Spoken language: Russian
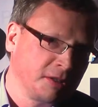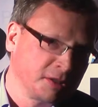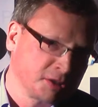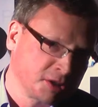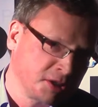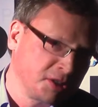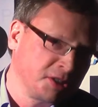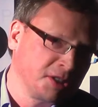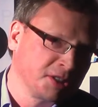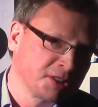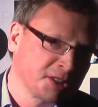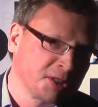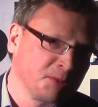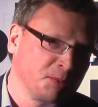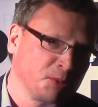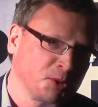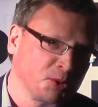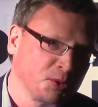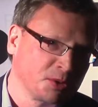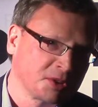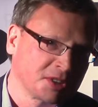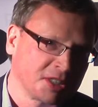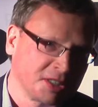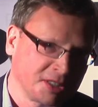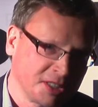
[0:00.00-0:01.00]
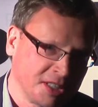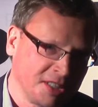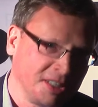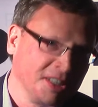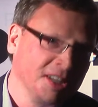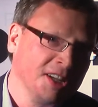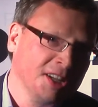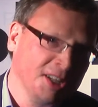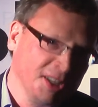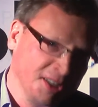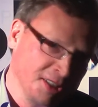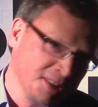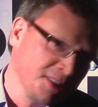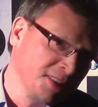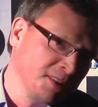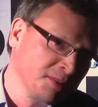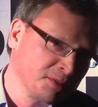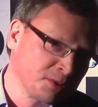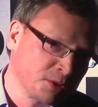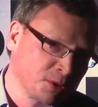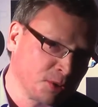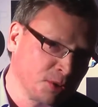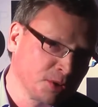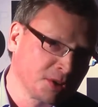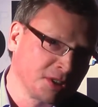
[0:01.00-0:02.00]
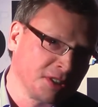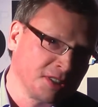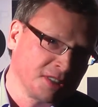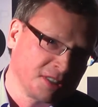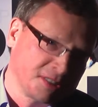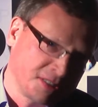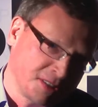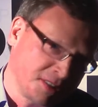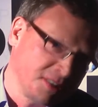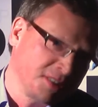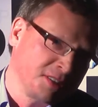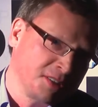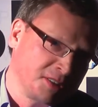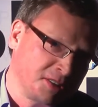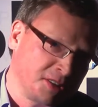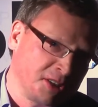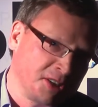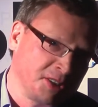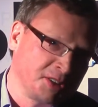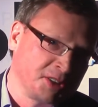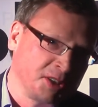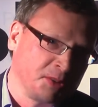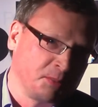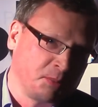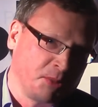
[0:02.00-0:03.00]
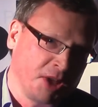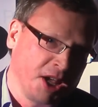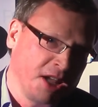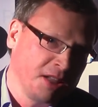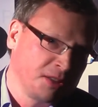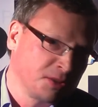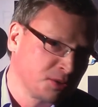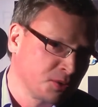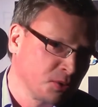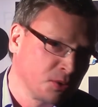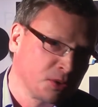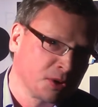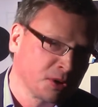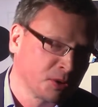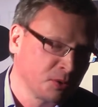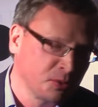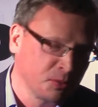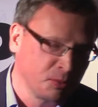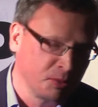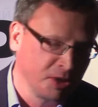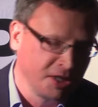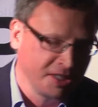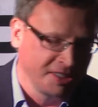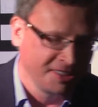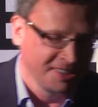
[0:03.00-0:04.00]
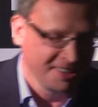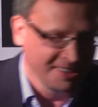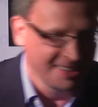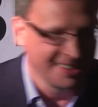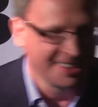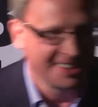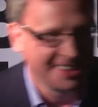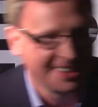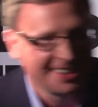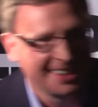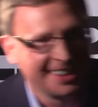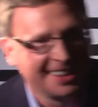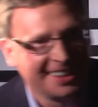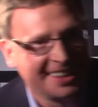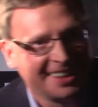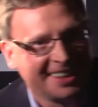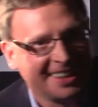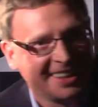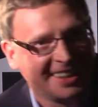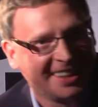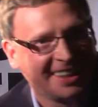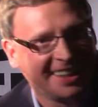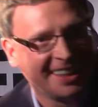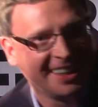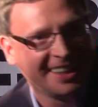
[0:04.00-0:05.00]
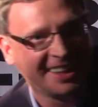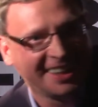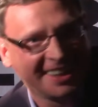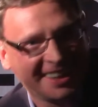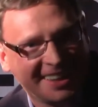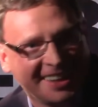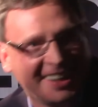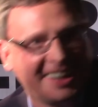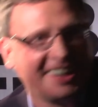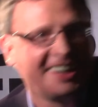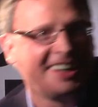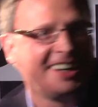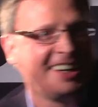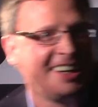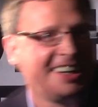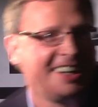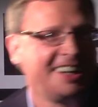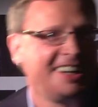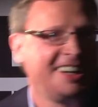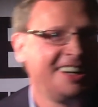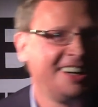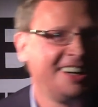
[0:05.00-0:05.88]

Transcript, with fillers: даже детское могу сказать. Для взрослых 35-40 э, рублей. Согласитесь, это была заготовка.